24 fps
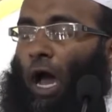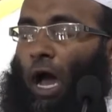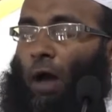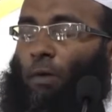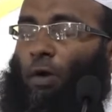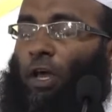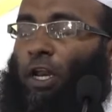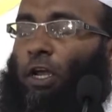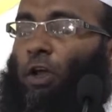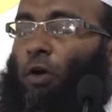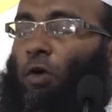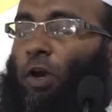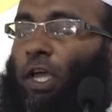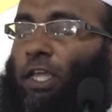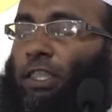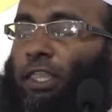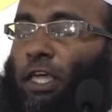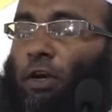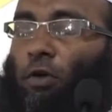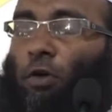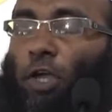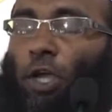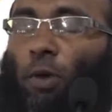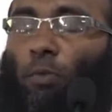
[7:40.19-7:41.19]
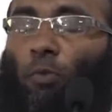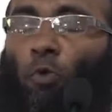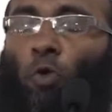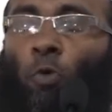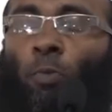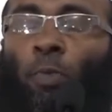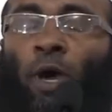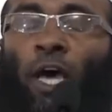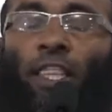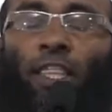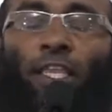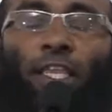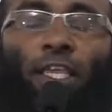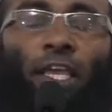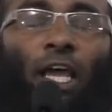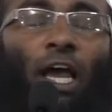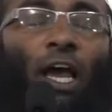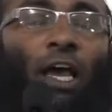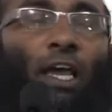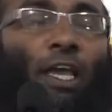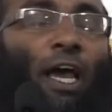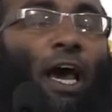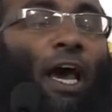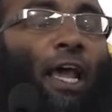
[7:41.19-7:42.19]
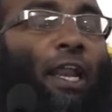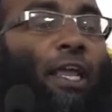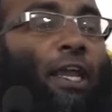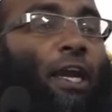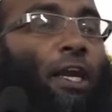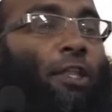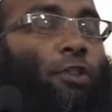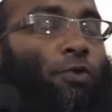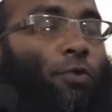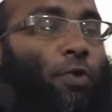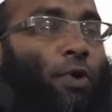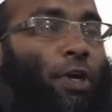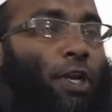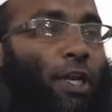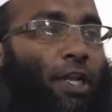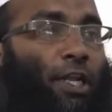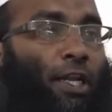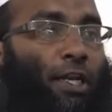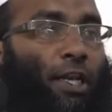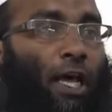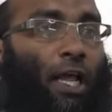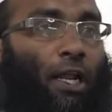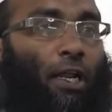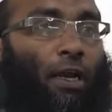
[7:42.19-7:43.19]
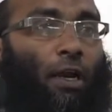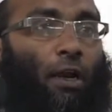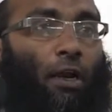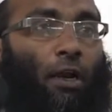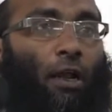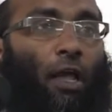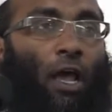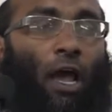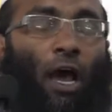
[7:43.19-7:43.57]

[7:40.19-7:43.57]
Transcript: அவர்களுடைய தன்னுடைய முன்மாதிரியாக யாரை எடுத்துக்கொண்டிருக்கின்றார்கள்